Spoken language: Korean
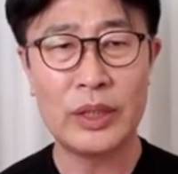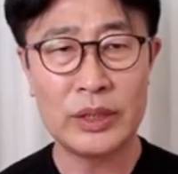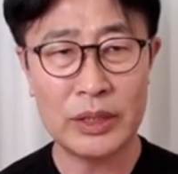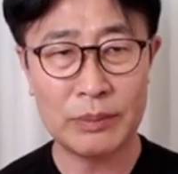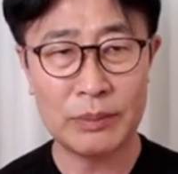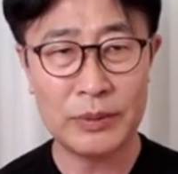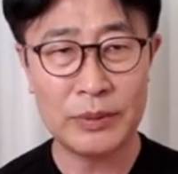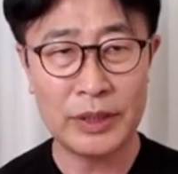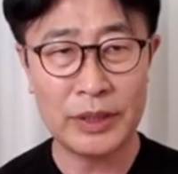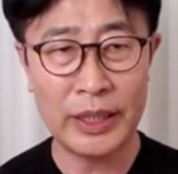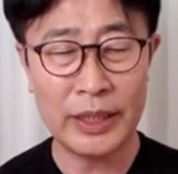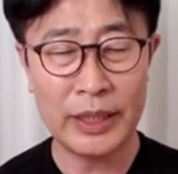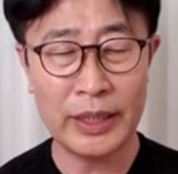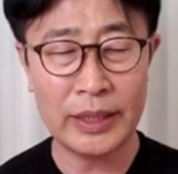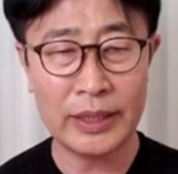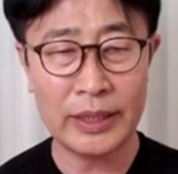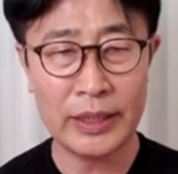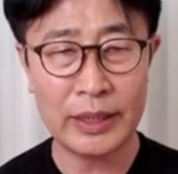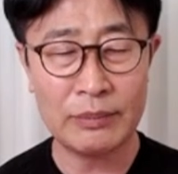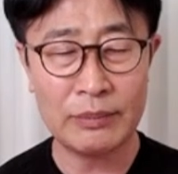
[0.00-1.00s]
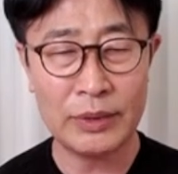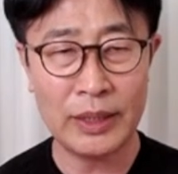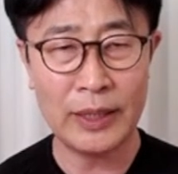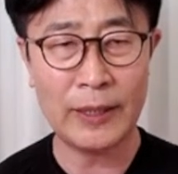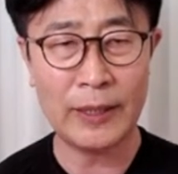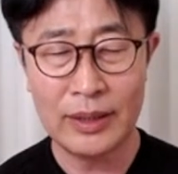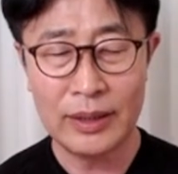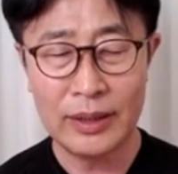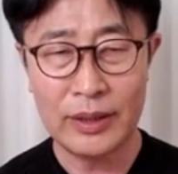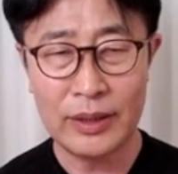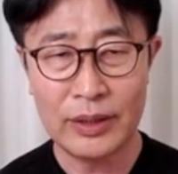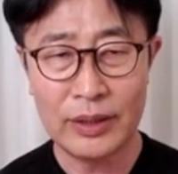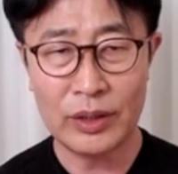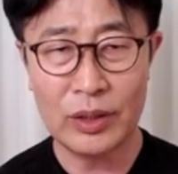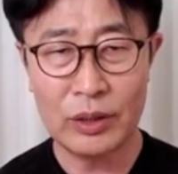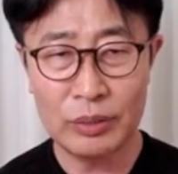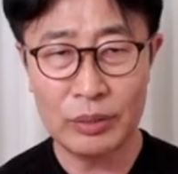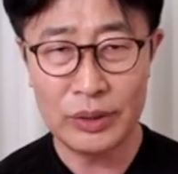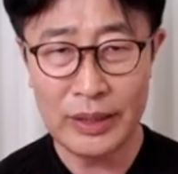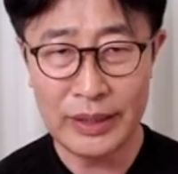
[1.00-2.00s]
접근을 해야 되기 때문에
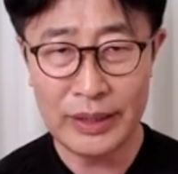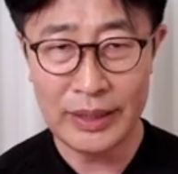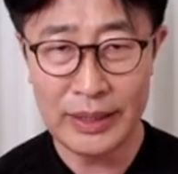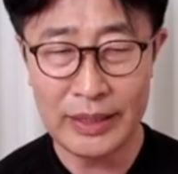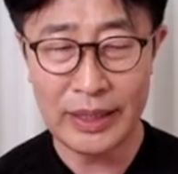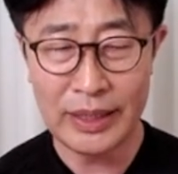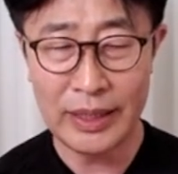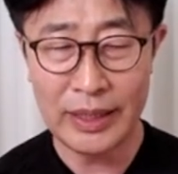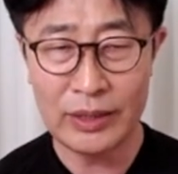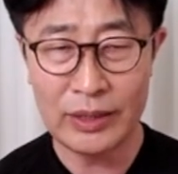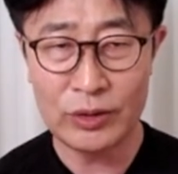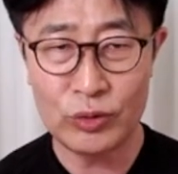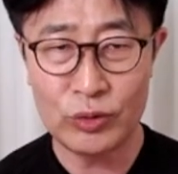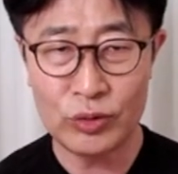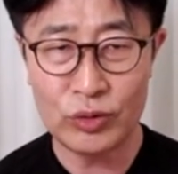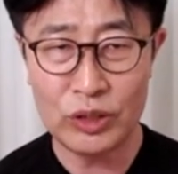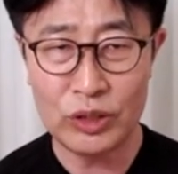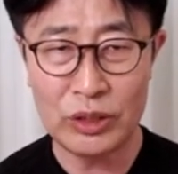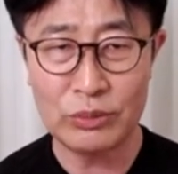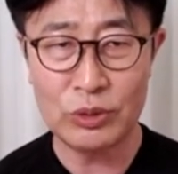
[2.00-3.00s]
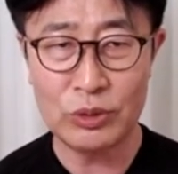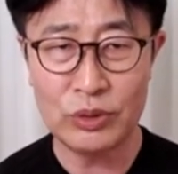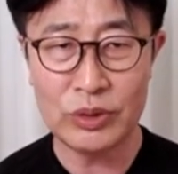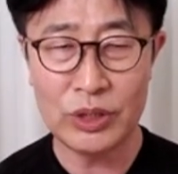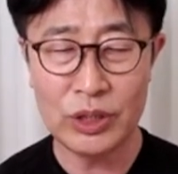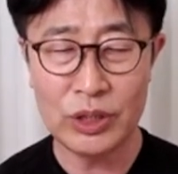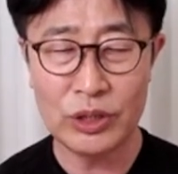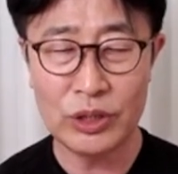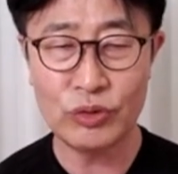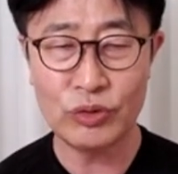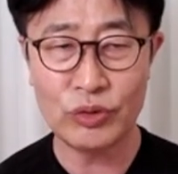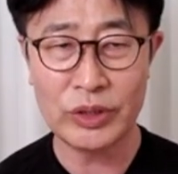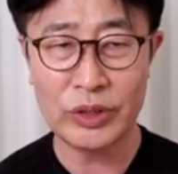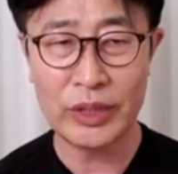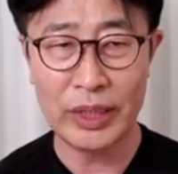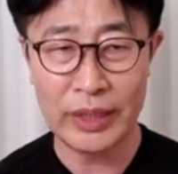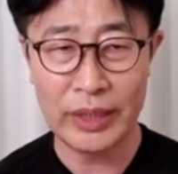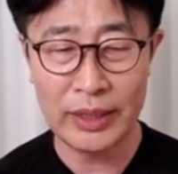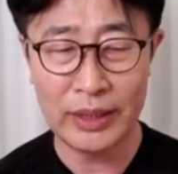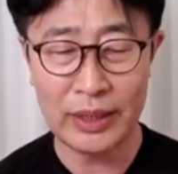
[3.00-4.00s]
여러분이 디자인을 중심을 둔
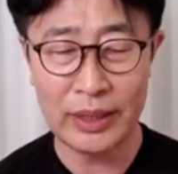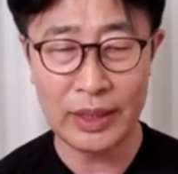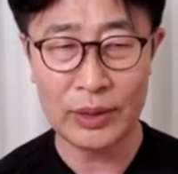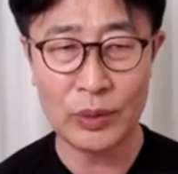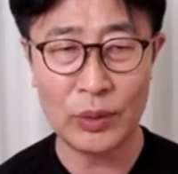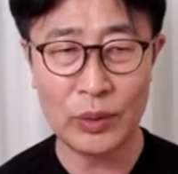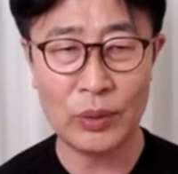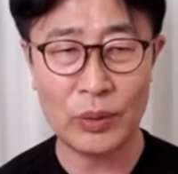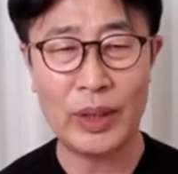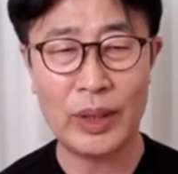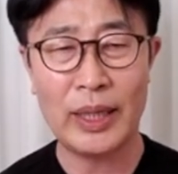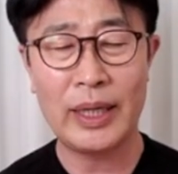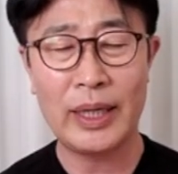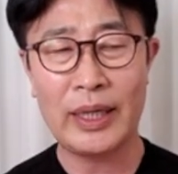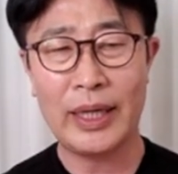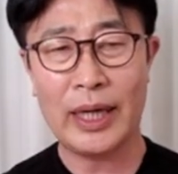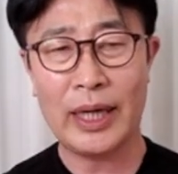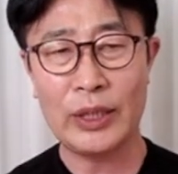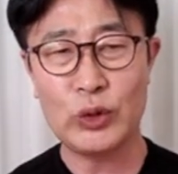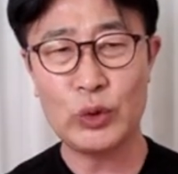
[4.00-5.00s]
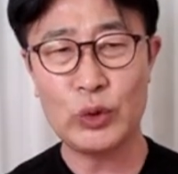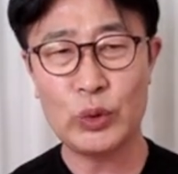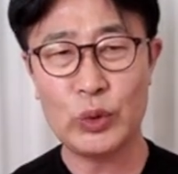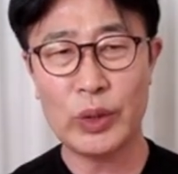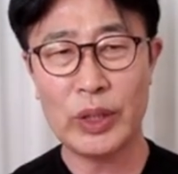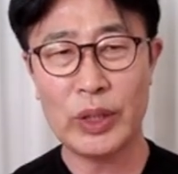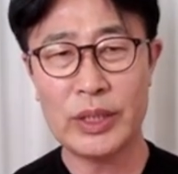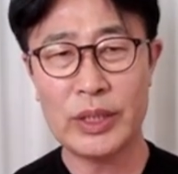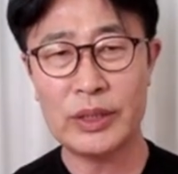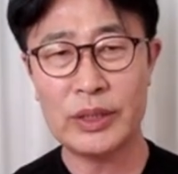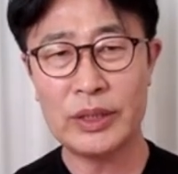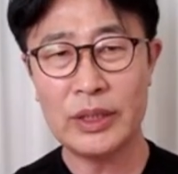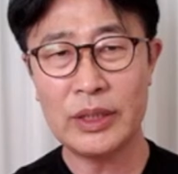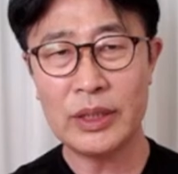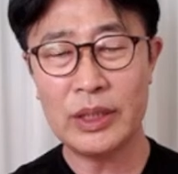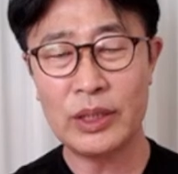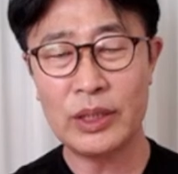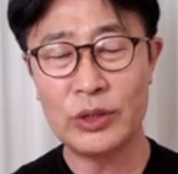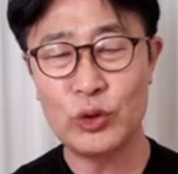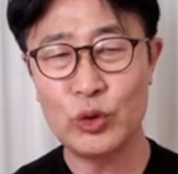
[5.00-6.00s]
건축사이더라도 한쪽에서는
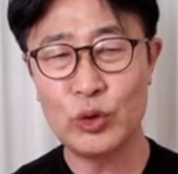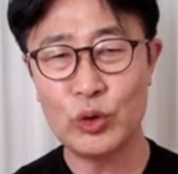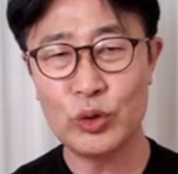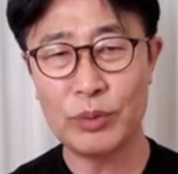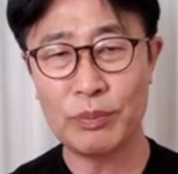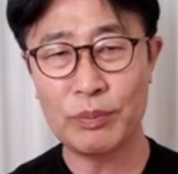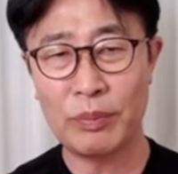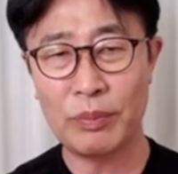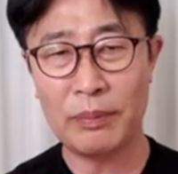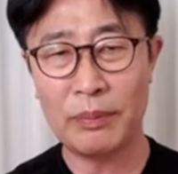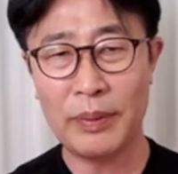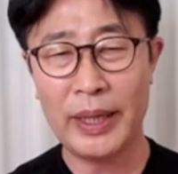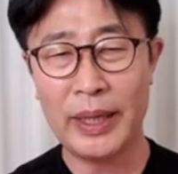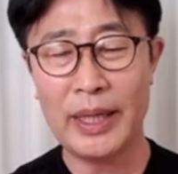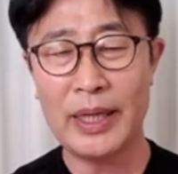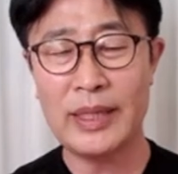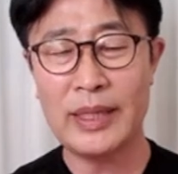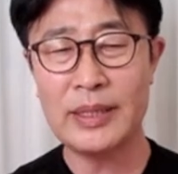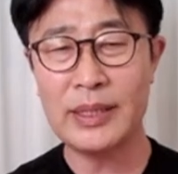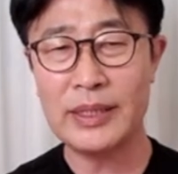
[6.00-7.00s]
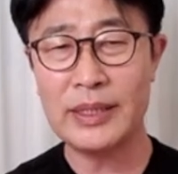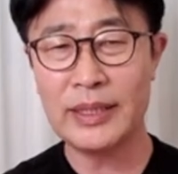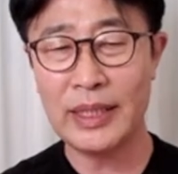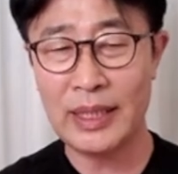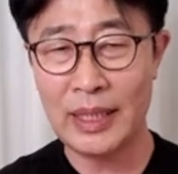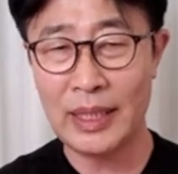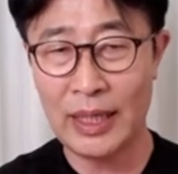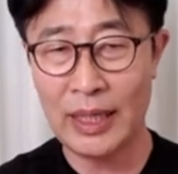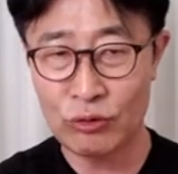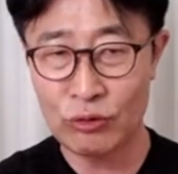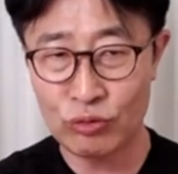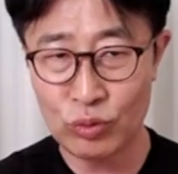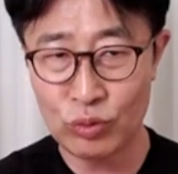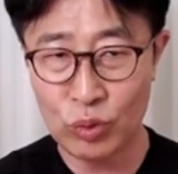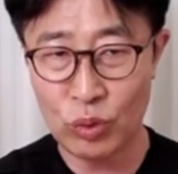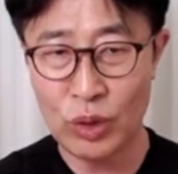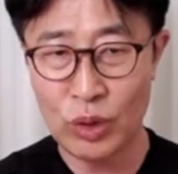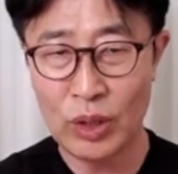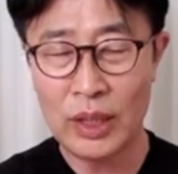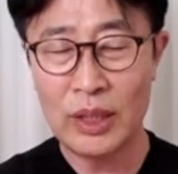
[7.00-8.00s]
건축법 해설책을
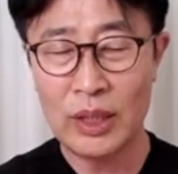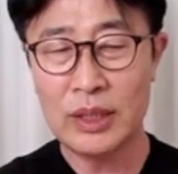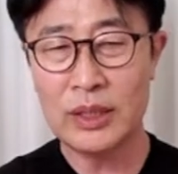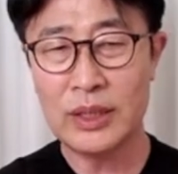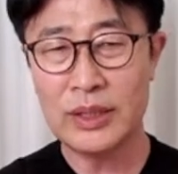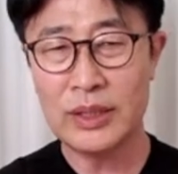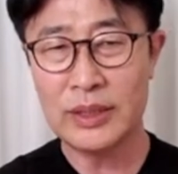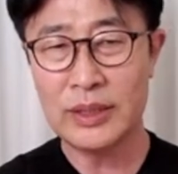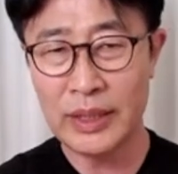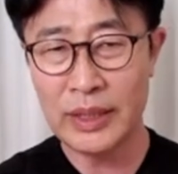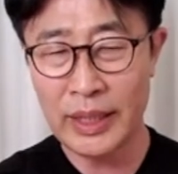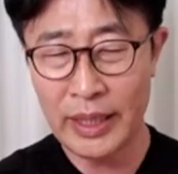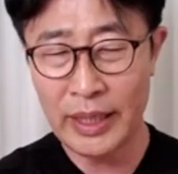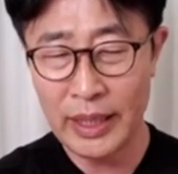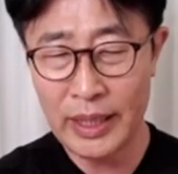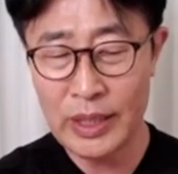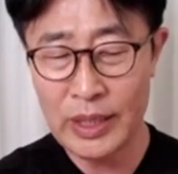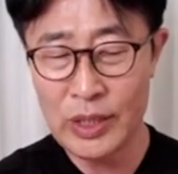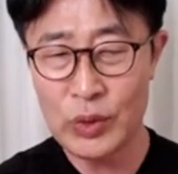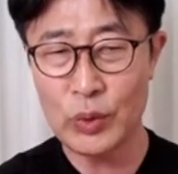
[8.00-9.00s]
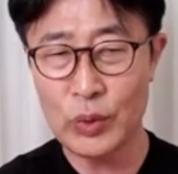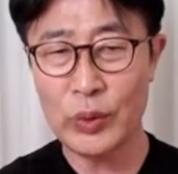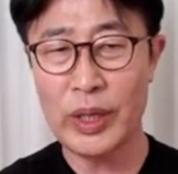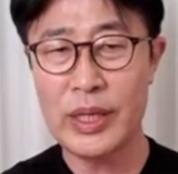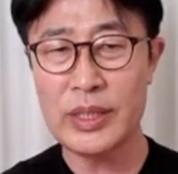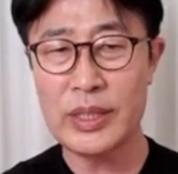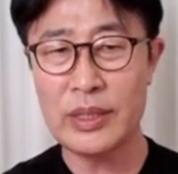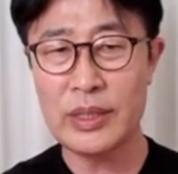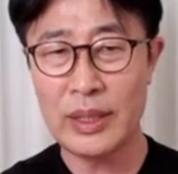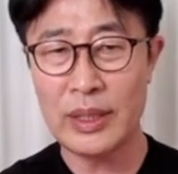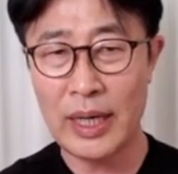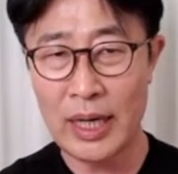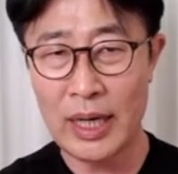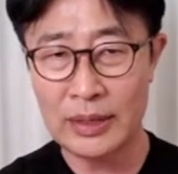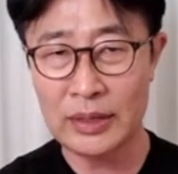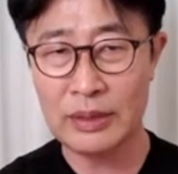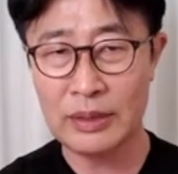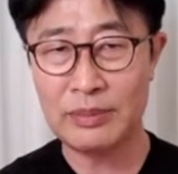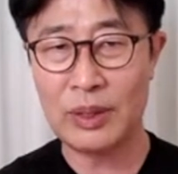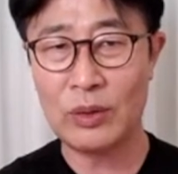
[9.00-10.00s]
놔두고 그것을 계속해서
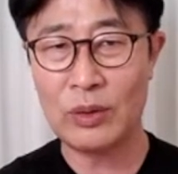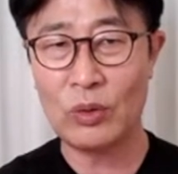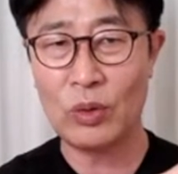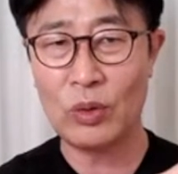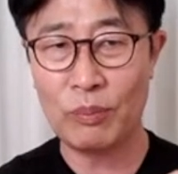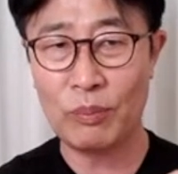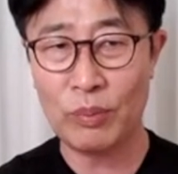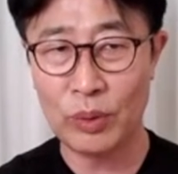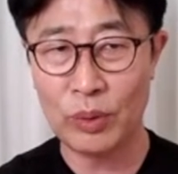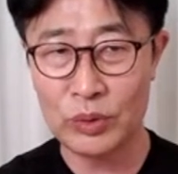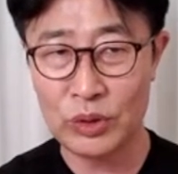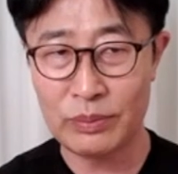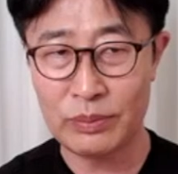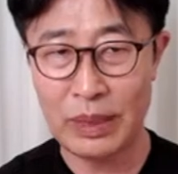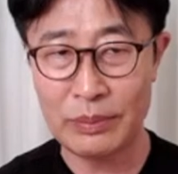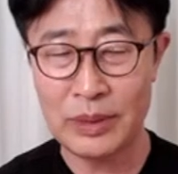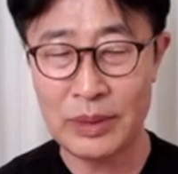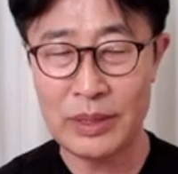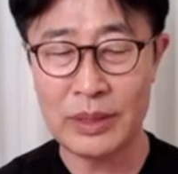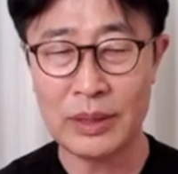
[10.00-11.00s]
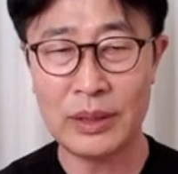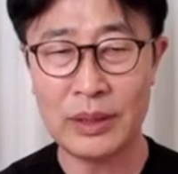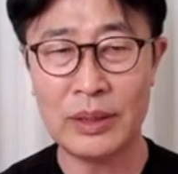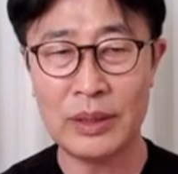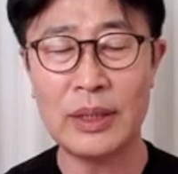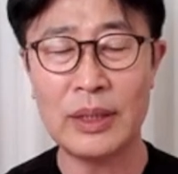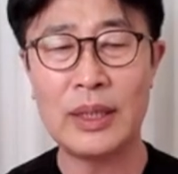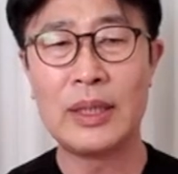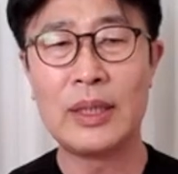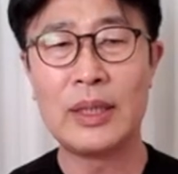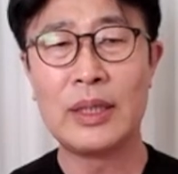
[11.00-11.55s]
학습하고 복습하면서